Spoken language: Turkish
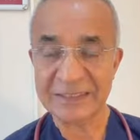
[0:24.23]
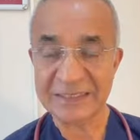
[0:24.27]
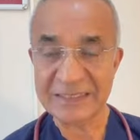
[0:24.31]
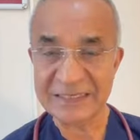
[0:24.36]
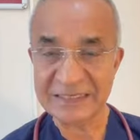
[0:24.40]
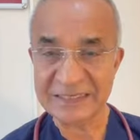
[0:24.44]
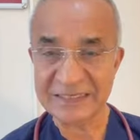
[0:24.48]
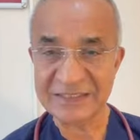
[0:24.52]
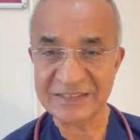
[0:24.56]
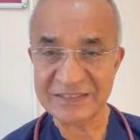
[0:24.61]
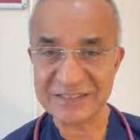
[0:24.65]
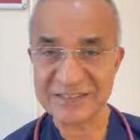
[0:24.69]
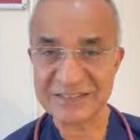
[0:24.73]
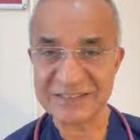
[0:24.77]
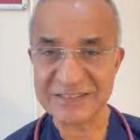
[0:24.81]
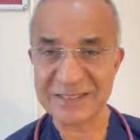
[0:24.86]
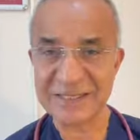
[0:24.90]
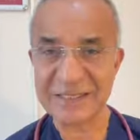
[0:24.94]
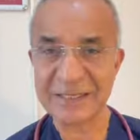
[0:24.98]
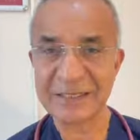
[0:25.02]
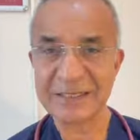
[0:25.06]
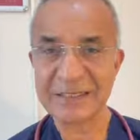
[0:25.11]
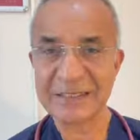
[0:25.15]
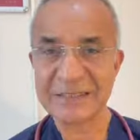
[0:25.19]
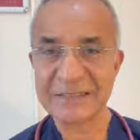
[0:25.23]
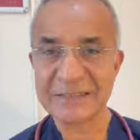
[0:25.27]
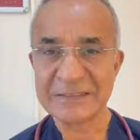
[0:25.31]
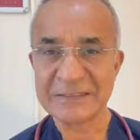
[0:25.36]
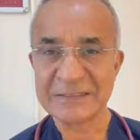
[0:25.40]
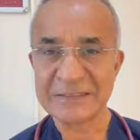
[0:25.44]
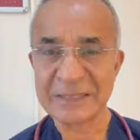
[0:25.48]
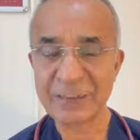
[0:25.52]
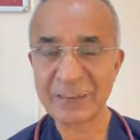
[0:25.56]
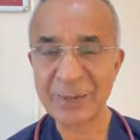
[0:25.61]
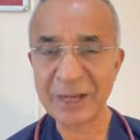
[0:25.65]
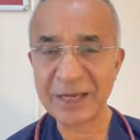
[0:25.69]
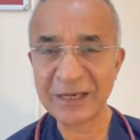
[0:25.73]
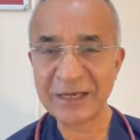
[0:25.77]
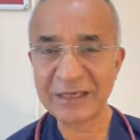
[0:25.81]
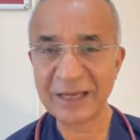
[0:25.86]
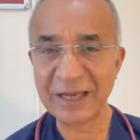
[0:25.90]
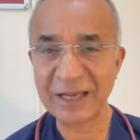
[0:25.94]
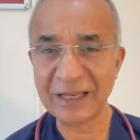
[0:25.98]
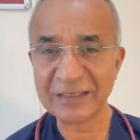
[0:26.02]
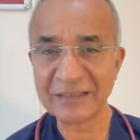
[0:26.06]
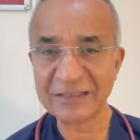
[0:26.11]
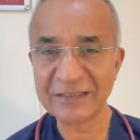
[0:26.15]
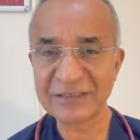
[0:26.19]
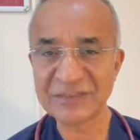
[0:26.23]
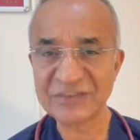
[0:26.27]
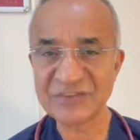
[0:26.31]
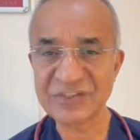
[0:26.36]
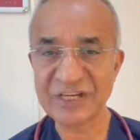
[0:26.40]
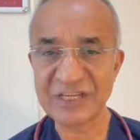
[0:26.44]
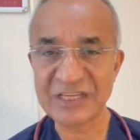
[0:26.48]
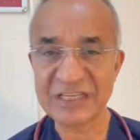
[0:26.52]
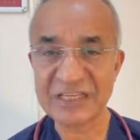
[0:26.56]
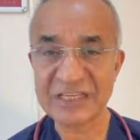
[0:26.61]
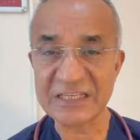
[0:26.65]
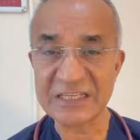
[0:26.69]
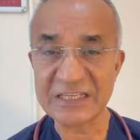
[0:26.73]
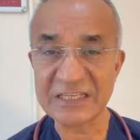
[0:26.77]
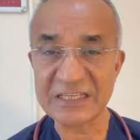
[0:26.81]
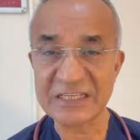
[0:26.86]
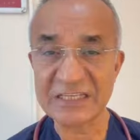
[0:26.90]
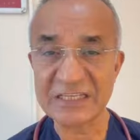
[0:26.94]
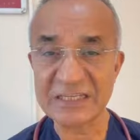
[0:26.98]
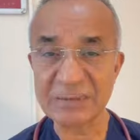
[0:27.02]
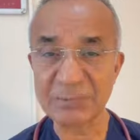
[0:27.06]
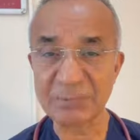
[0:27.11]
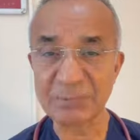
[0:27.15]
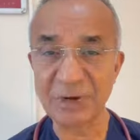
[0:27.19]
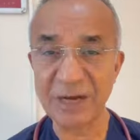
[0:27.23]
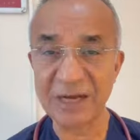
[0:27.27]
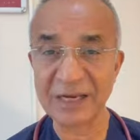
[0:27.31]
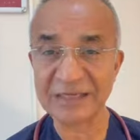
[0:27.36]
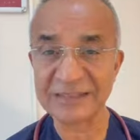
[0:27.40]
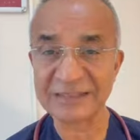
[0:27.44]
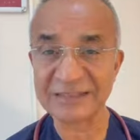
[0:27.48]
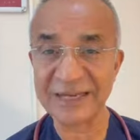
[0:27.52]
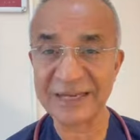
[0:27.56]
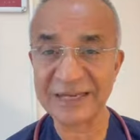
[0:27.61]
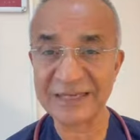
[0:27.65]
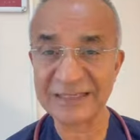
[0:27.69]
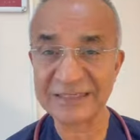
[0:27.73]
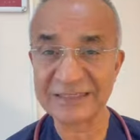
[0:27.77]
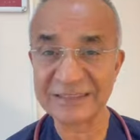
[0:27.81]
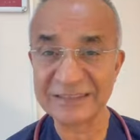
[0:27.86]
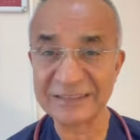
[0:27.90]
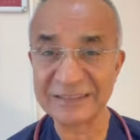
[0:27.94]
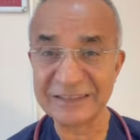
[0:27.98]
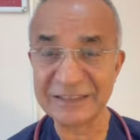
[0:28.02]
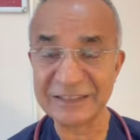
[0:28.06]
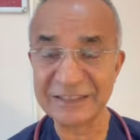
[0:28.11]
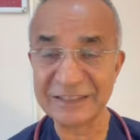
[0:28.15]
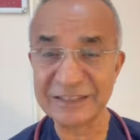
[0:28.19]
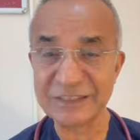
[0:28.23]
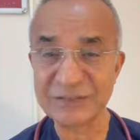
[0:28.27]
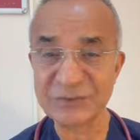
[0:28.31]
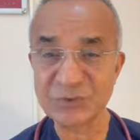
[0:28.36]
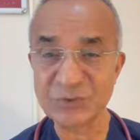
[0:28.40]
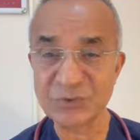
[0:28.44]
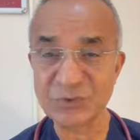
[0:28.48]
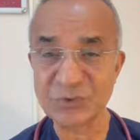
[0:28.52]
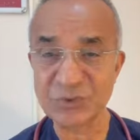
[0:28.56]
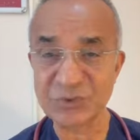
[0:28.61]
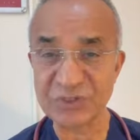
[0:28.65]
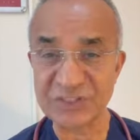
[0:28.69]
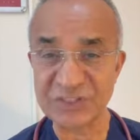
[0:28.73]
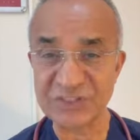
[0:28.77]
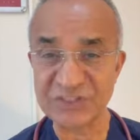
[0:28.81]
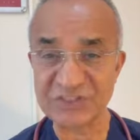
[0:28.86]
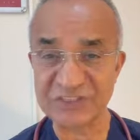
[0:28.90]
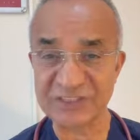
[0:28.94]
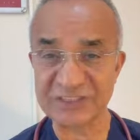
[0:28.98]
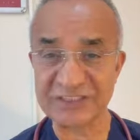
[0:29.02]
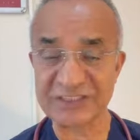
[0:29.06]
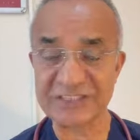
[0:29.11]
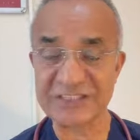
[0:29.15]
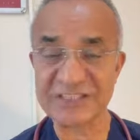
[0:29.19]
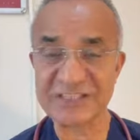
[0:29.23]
İkincisi Sabah kalkınca 2 bardak ılık su için.